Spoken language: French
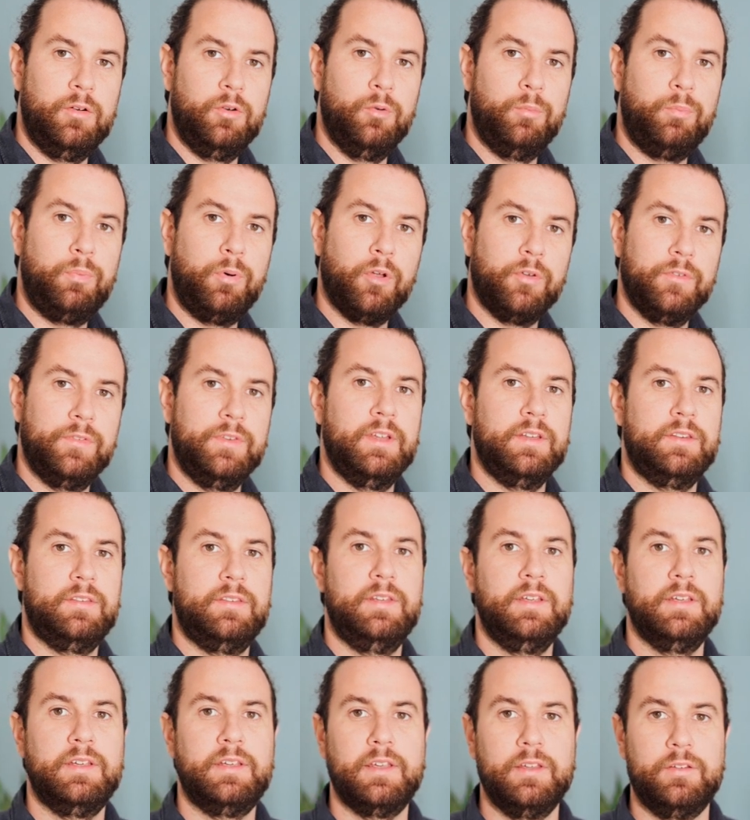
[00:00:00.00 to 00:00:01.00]
Le plan de
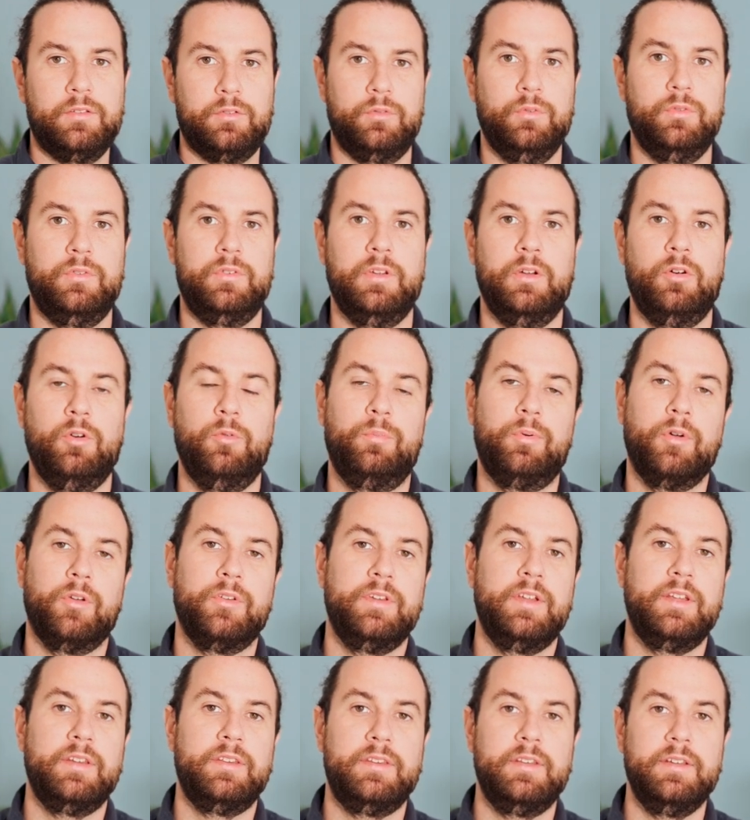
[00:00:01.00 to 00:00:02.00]
netteté, qu'est-ce que c'est Le plan
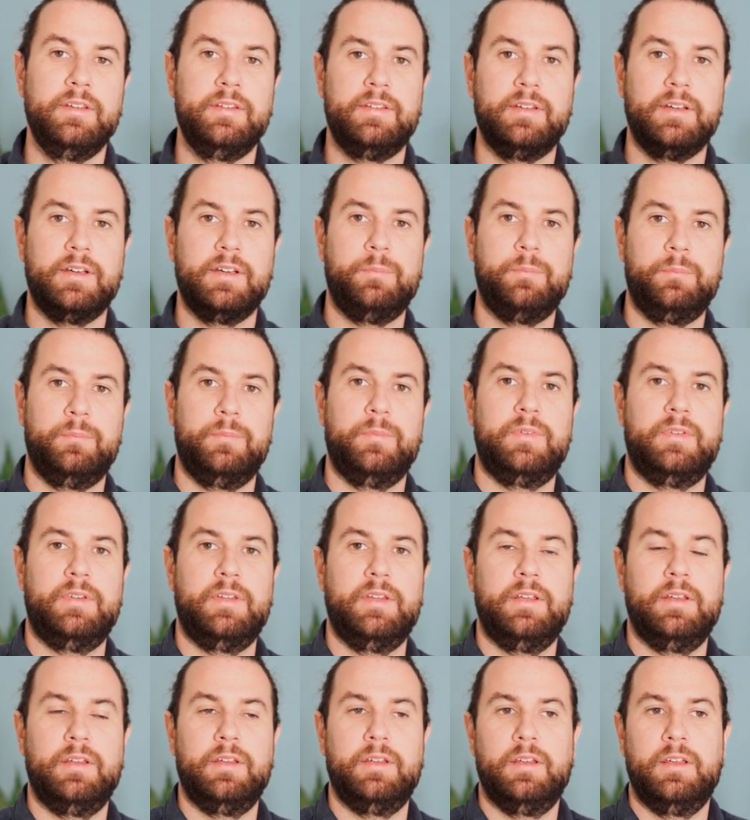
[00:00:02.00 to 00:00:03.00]
de netteté,
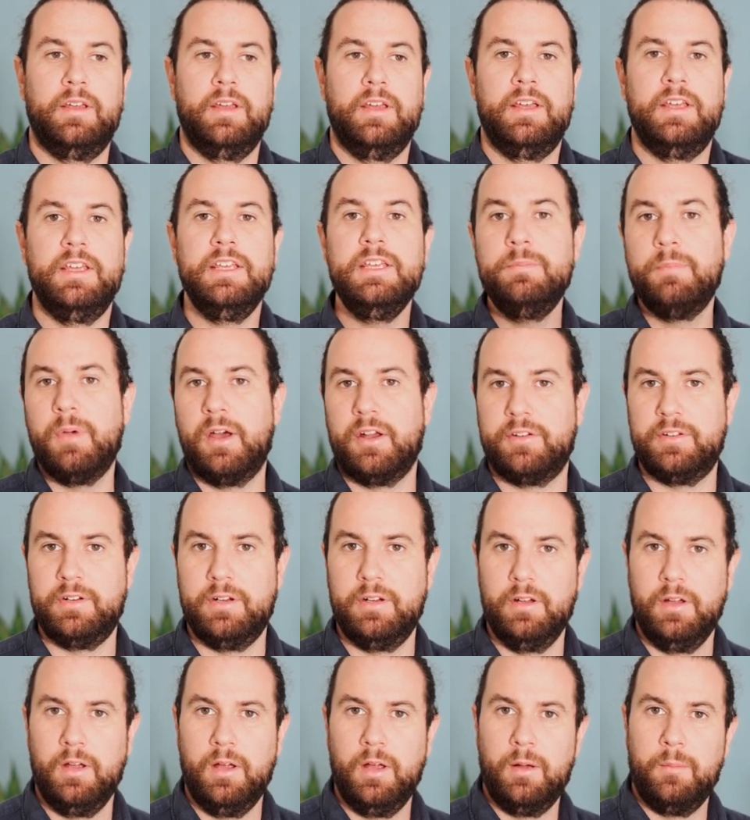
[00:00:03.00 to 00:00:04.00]
c'est
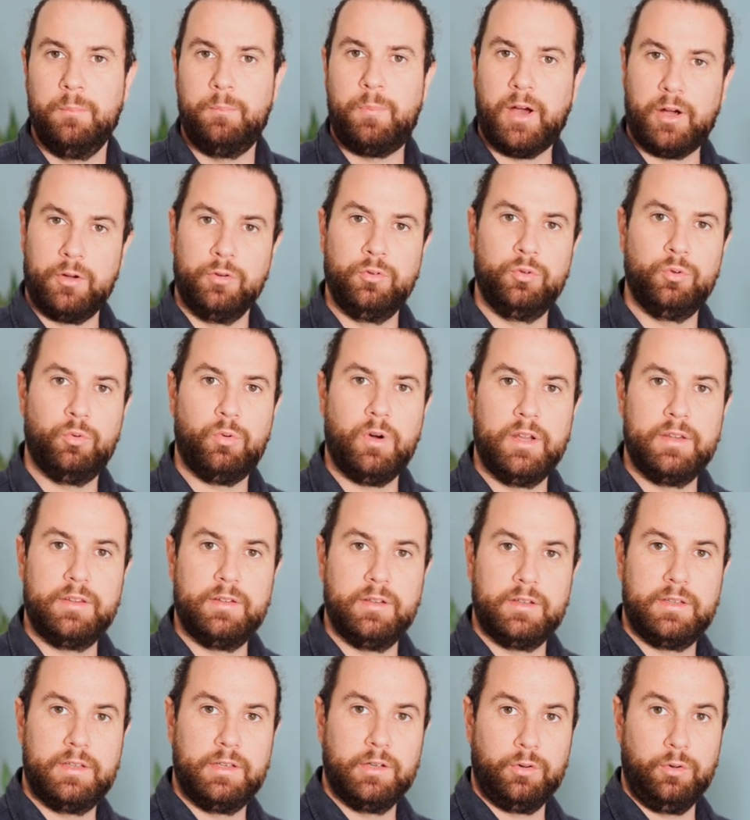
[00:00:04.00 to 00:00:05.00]
imagé par une
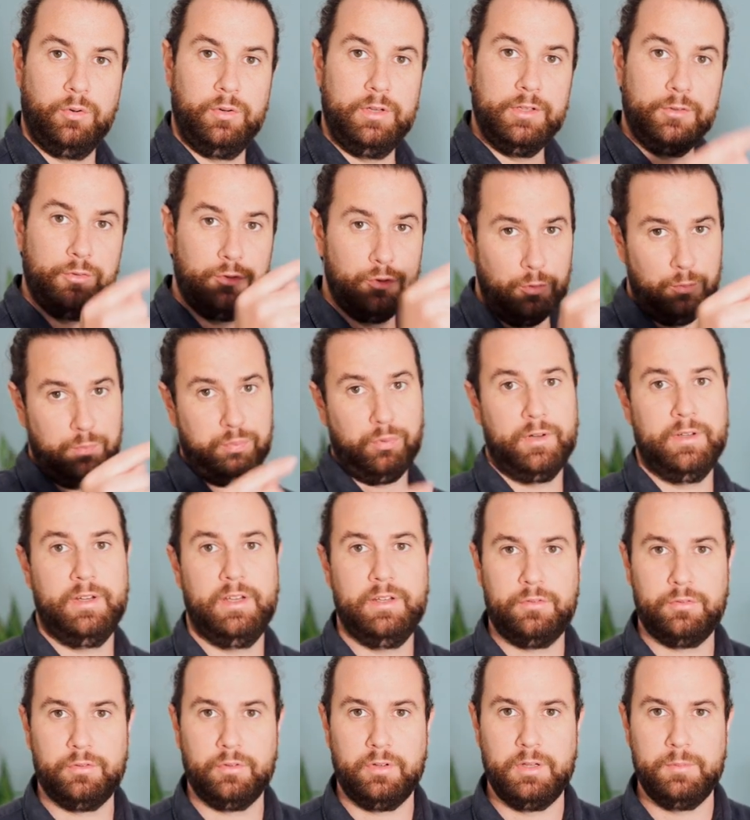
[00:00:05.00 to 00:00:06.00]
droite qui relie deux points
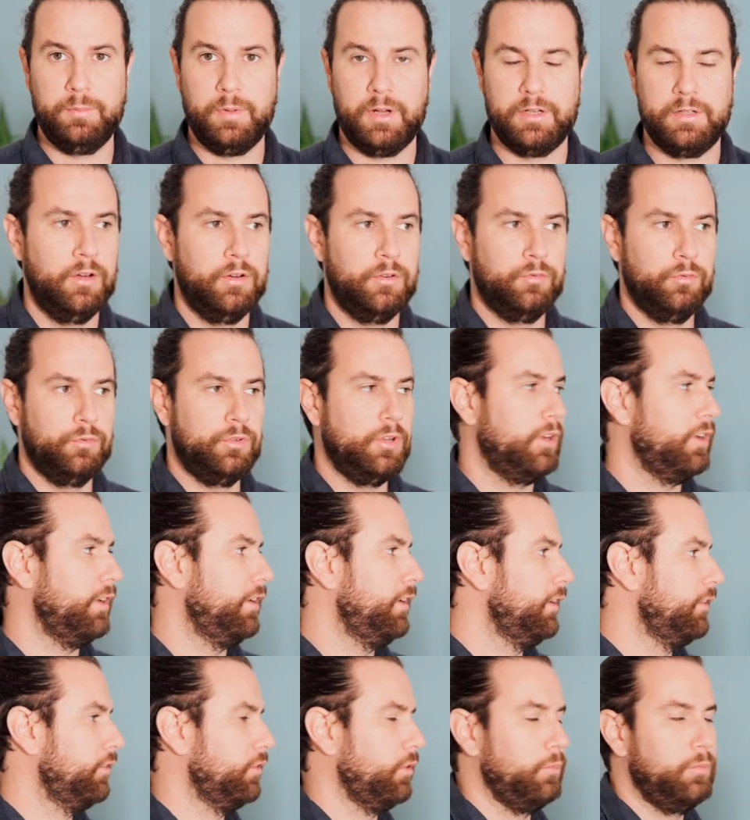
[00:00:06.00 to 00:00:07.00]
nets sur l'image. Je vous donne
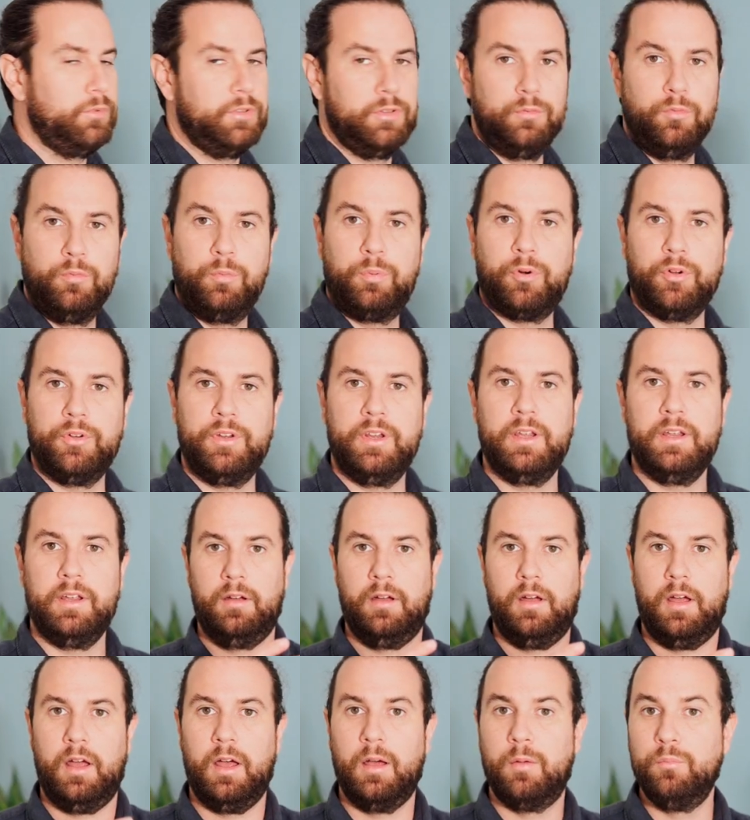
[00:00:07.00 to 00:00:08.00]
un exemple. Si vous
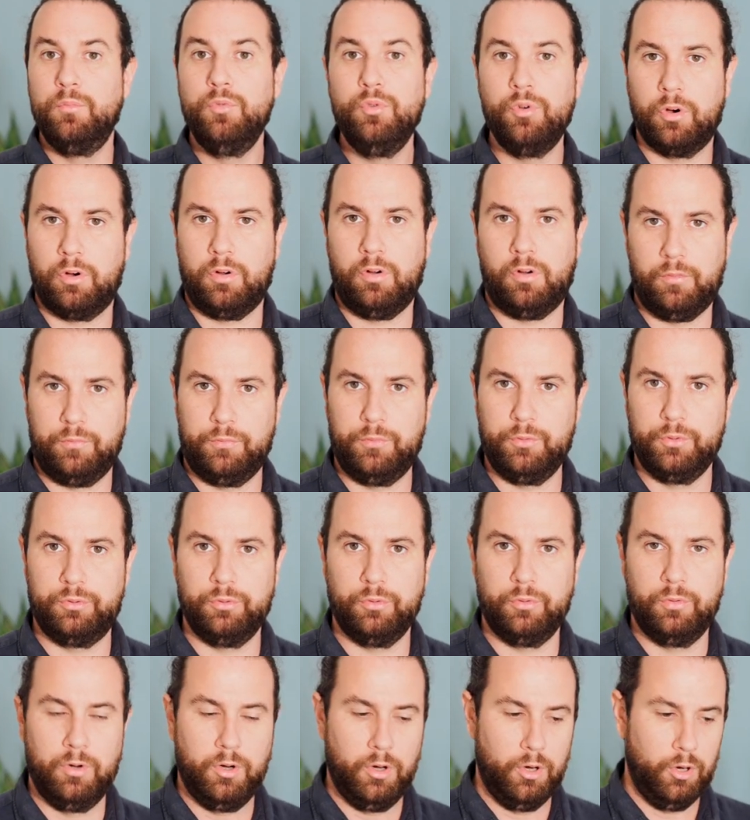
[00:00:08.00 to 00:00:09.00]
prenez un mur en
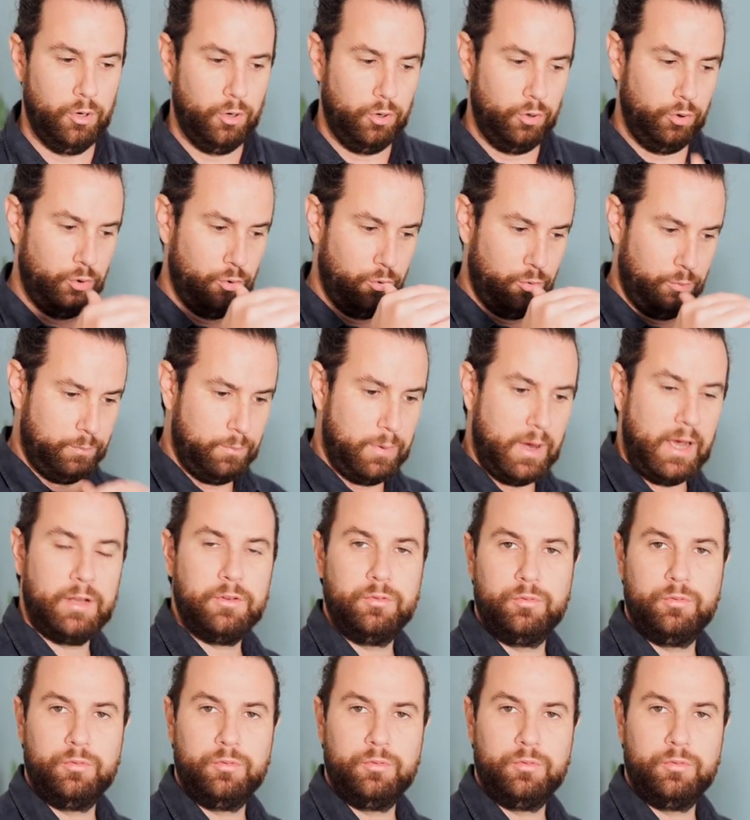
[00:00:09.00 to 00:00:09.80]
photo, le bas